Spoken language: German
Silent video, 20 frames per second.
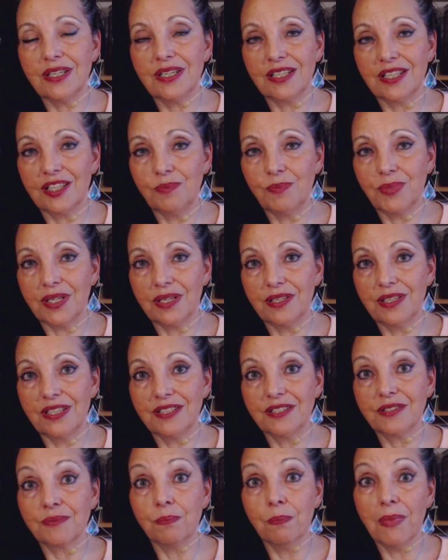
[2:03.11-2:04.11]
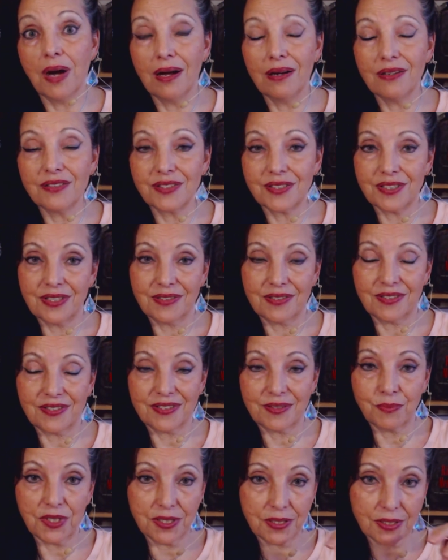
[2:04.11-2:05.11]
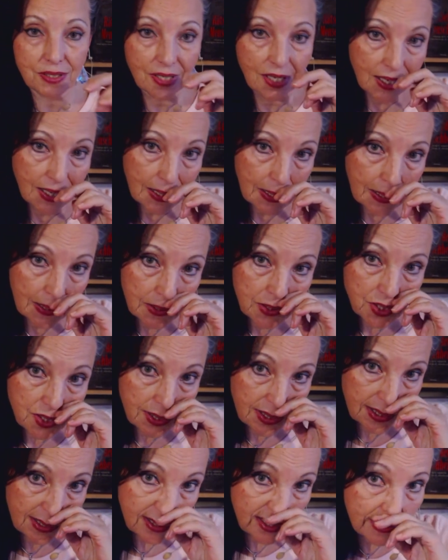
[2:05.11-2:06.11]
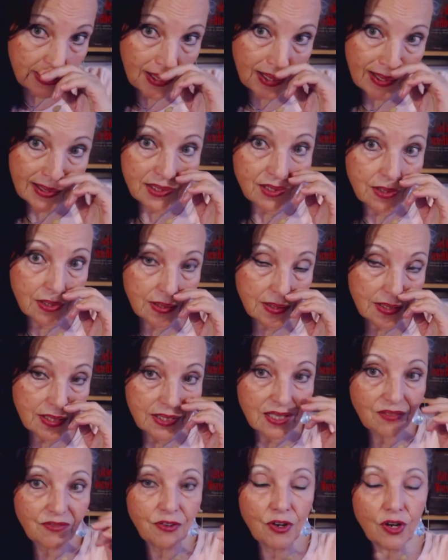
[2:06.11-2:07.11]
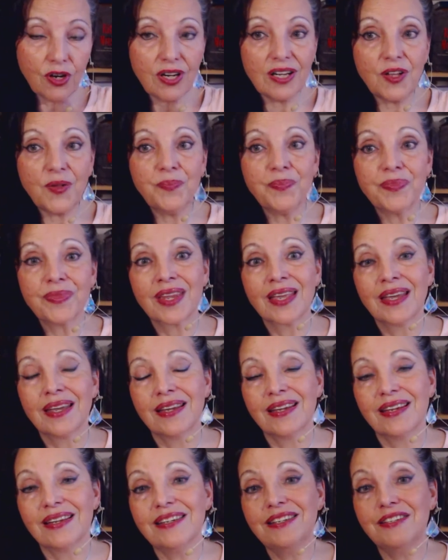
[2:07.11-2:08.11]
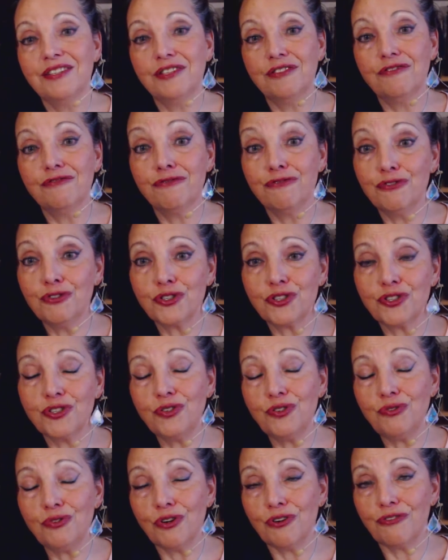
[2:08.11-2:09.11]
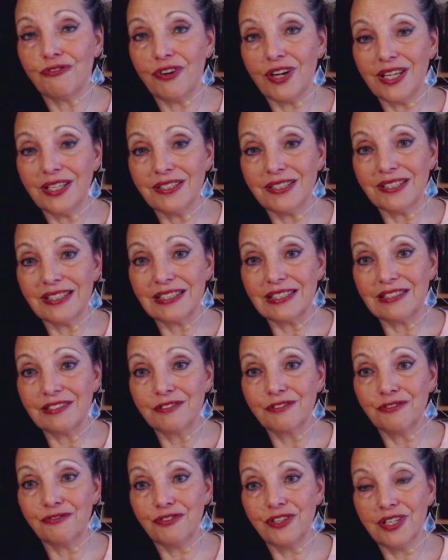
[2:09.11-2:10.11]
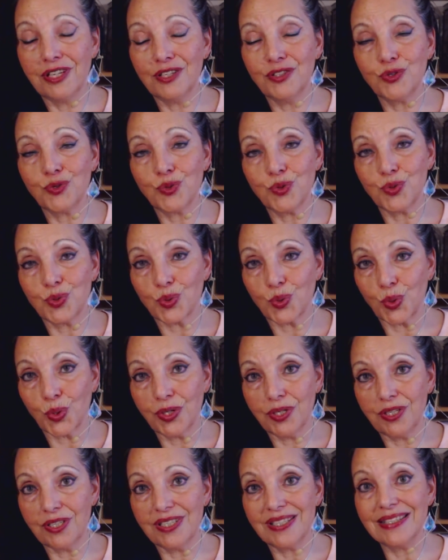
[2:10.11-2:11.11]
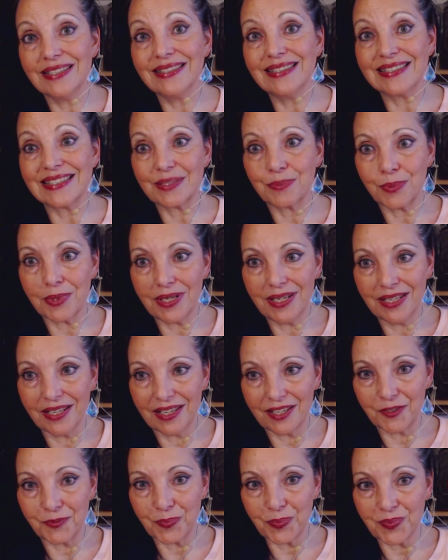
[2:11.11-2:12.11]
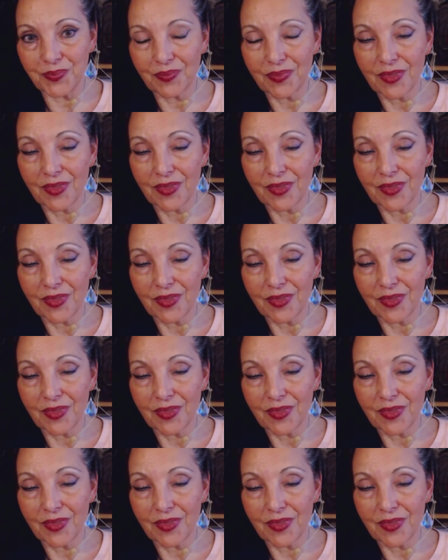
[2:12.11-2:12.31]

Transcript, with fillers: Energieplanet Mars jetzt mit. Er steht also in dieser Woche in den Fischen noch weiterhin quer zur Sonne in den Zwillingen.